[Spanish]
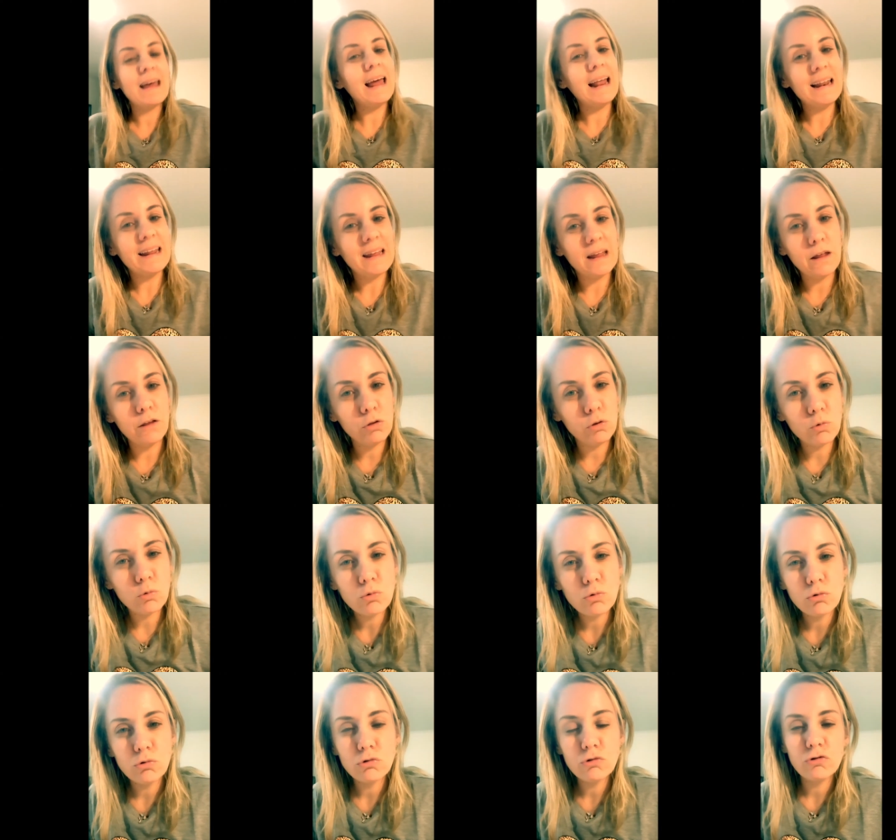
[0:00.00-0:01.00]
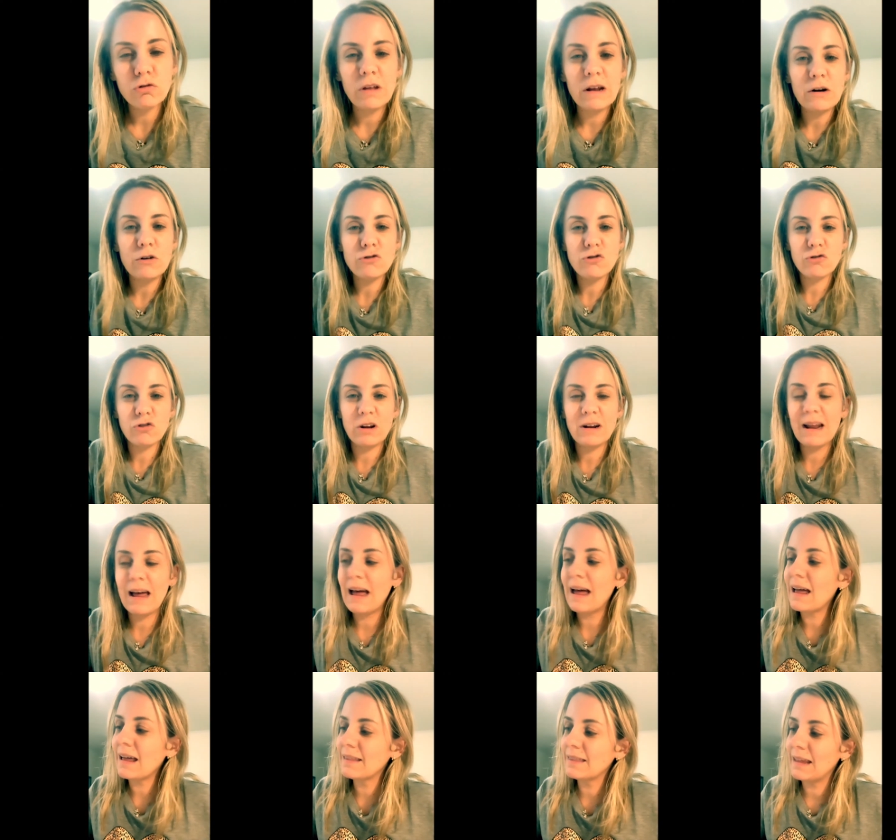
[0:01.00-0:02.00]
el Kiddush de Rosh
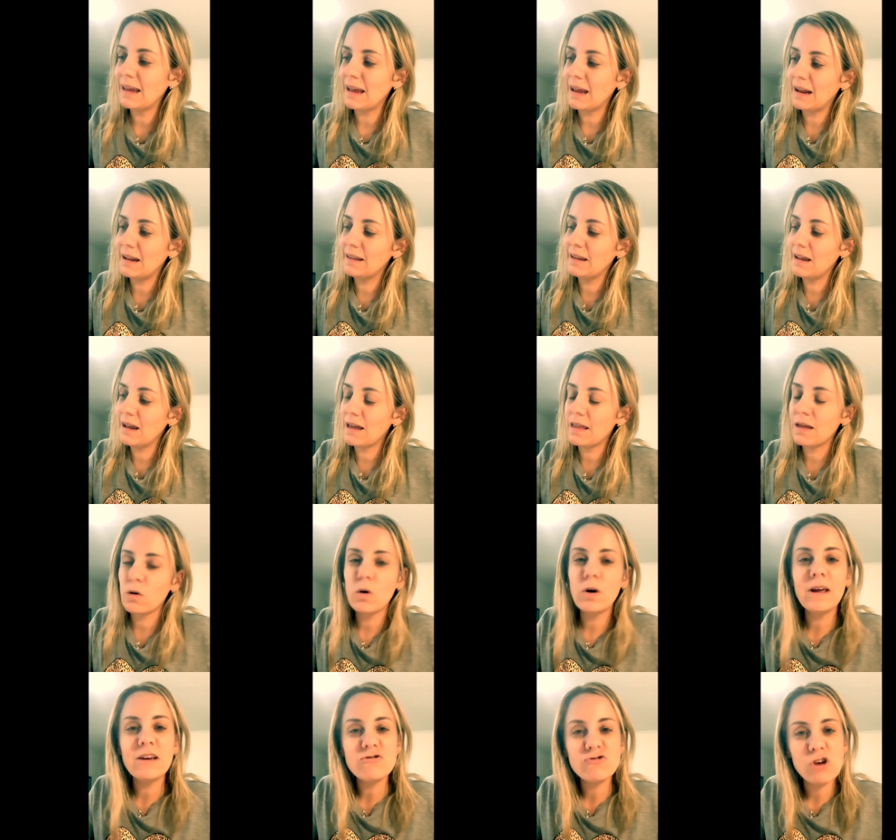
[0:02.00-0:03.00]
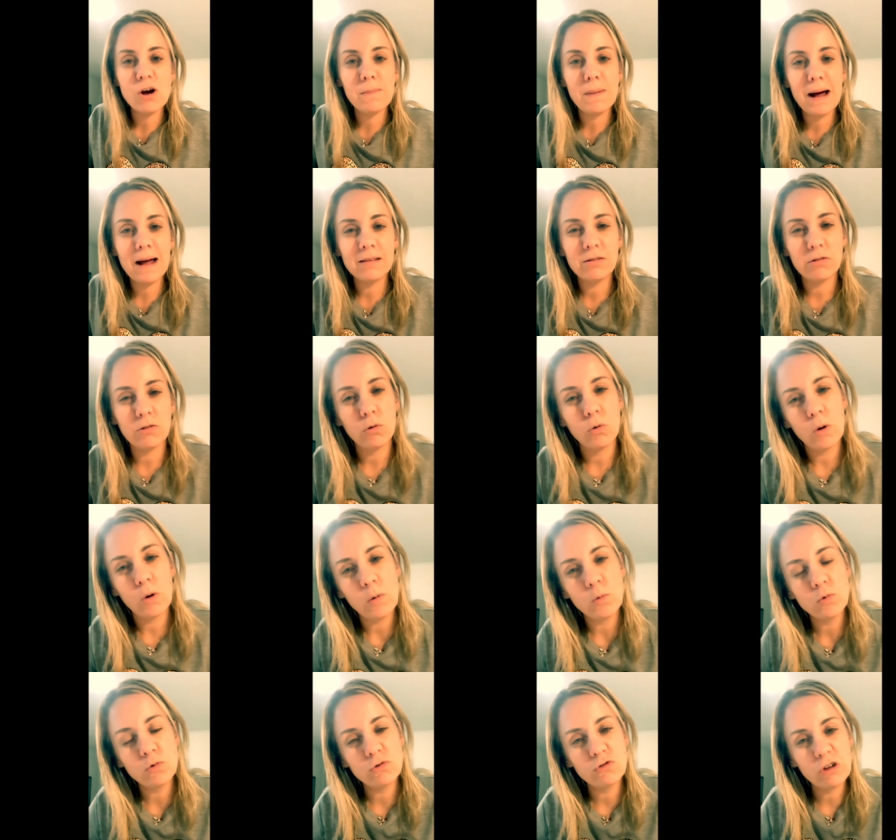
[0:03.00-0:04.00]
Hashanah del día de hoy es Shabbat, o es
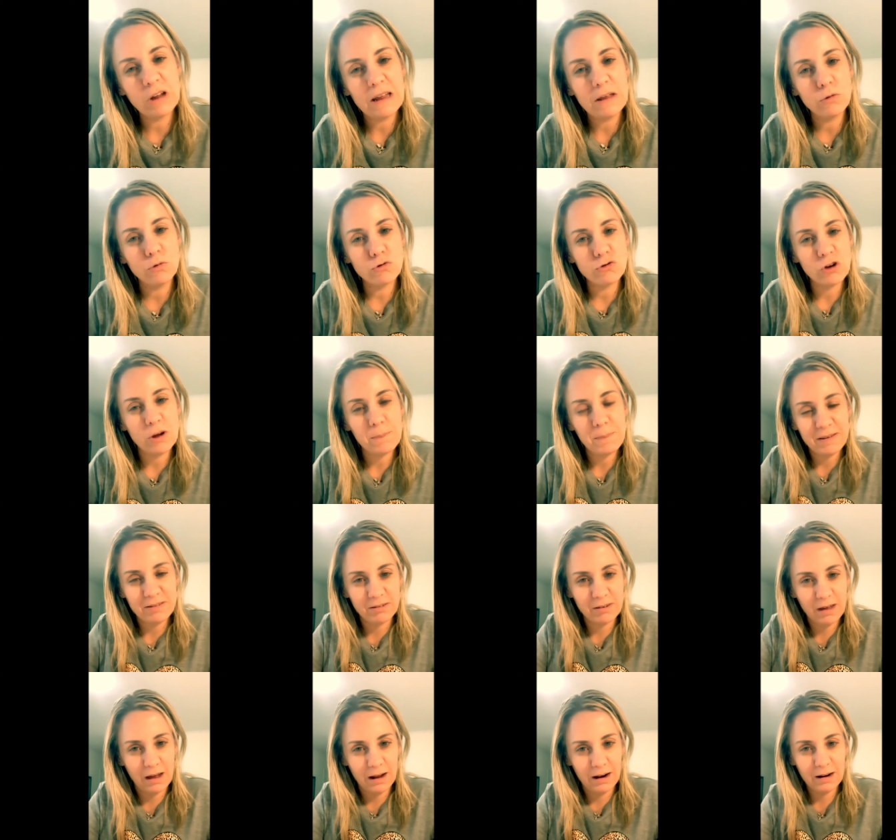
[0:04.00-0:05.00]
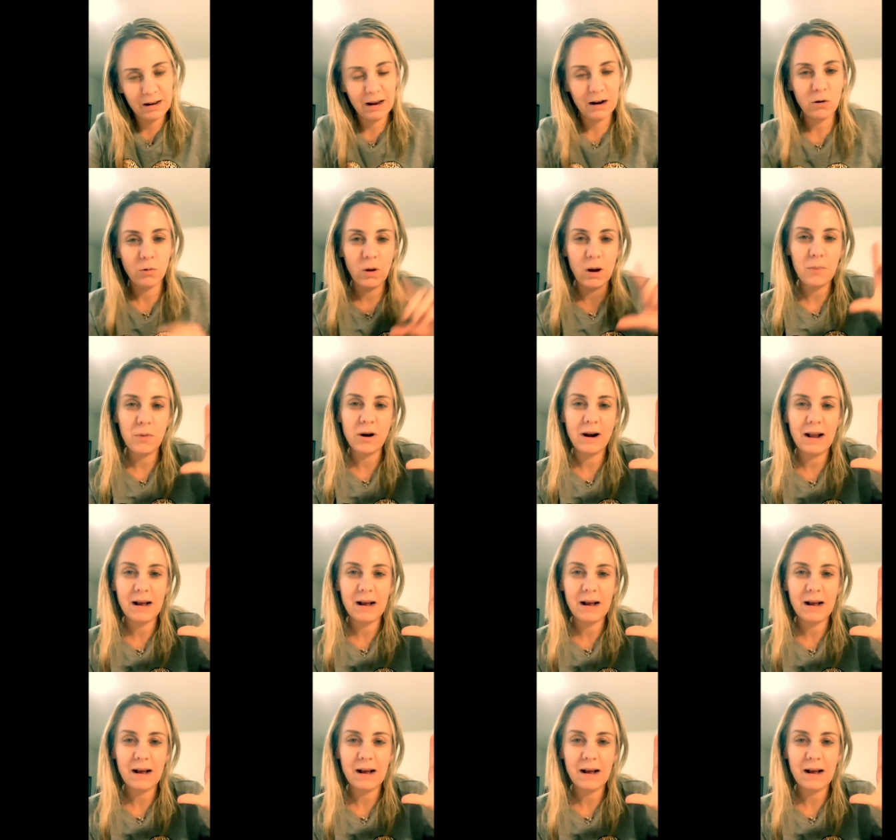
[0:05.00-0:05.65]
un Kiddush especial que lo voy a poner a